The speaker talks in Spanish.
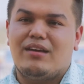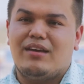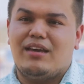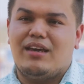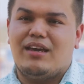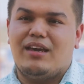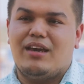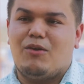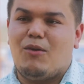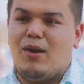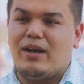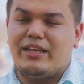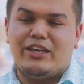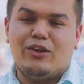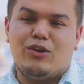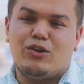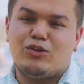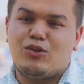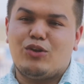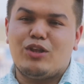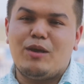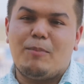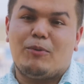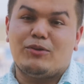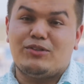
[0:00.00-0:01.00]
eh, cualquier
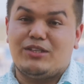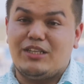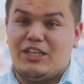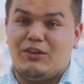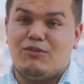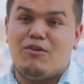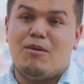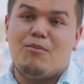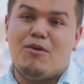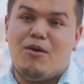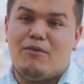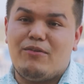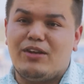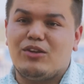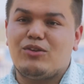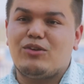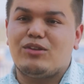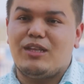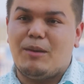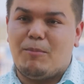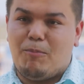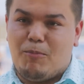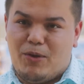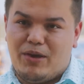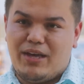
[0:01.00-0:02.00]
otro dispositivo móvil
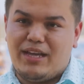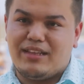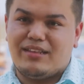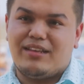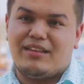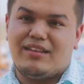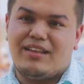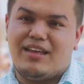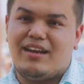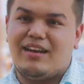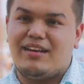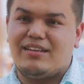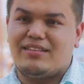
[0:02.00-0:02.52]
donde pueda tener